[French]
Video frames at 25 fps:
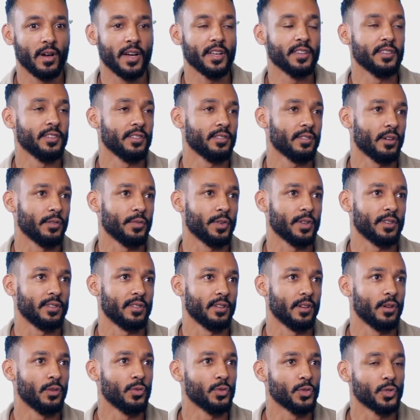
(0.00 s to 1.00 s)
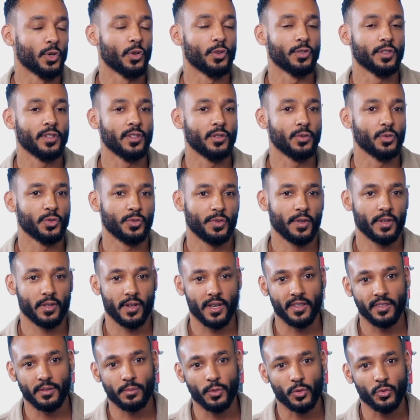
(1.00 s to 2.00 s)
à Nice, en fait, c'est là où je grandis, où je fais
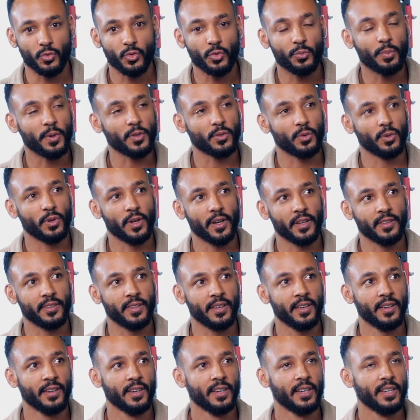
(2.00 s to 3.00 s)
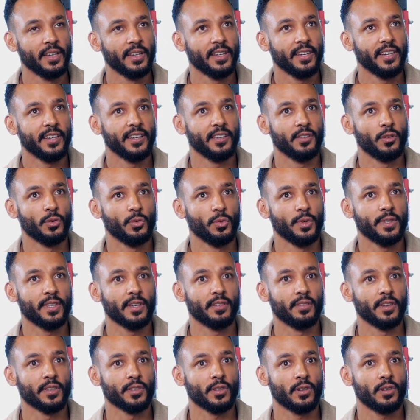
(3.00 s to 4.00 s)
quasiment toute ma scolarité. Et de 8
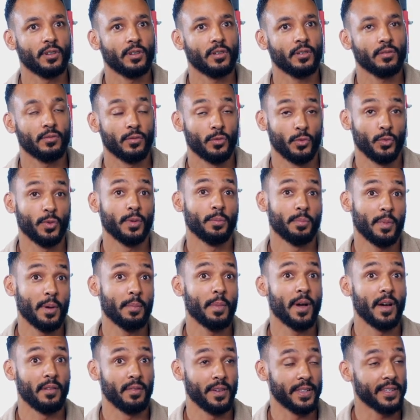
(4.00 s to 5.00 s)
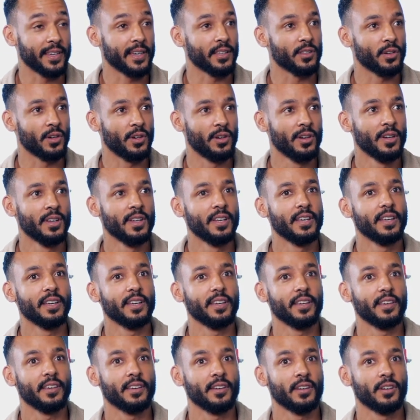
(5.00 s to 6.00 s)
à 20 ans, 8 même à 24 ans,
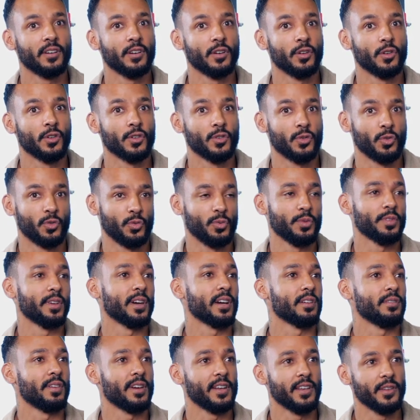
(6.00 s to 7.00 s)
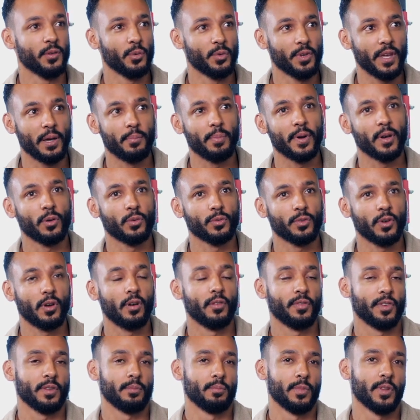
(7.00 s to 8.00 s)
et je suis arrivé à Lyon il n'y a pas longtemps,
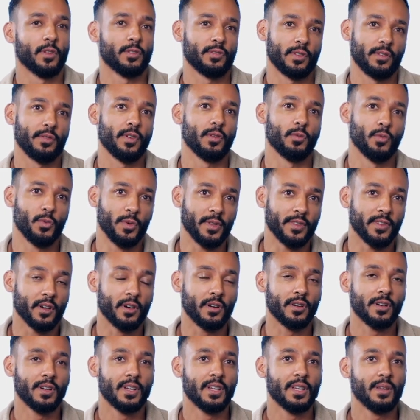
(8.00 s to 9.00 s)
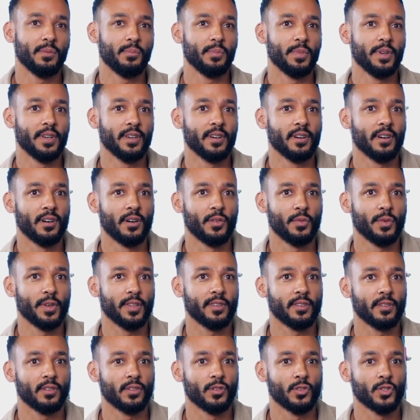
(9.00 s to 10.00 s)
en fait. Maintenant, ça fait 8 ans. Mais en
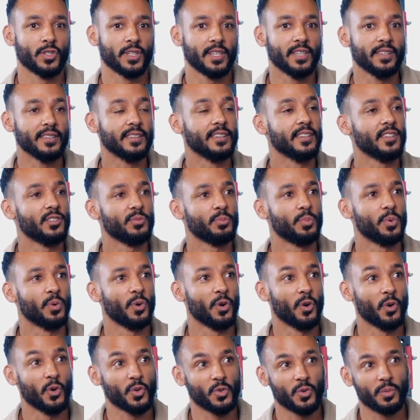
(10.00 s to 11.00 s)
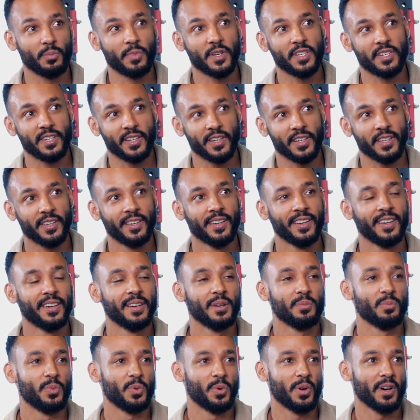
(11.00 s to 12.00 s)
fait, je quitte Nice pour rejoindre ma chérie
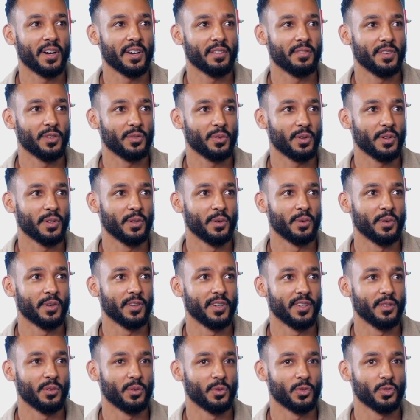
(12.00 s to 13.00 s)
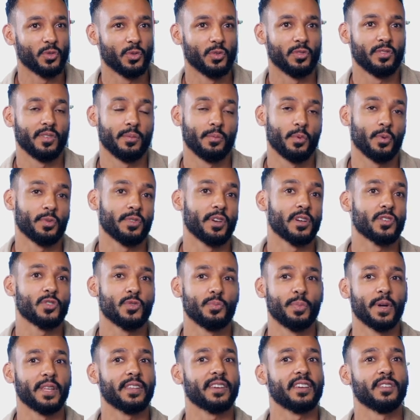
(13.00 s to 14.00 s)
pour arriver sur Lyon. Et donc c'est pour ça que je
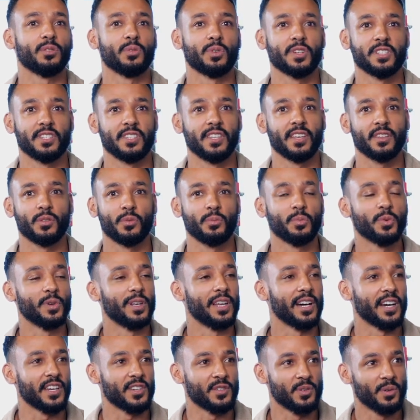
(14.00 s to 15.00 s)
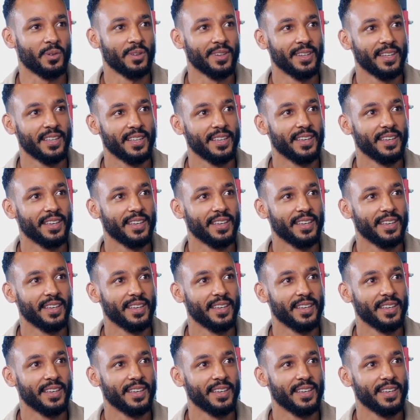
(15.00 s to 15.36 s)
suis pas très originaire non plus de la région.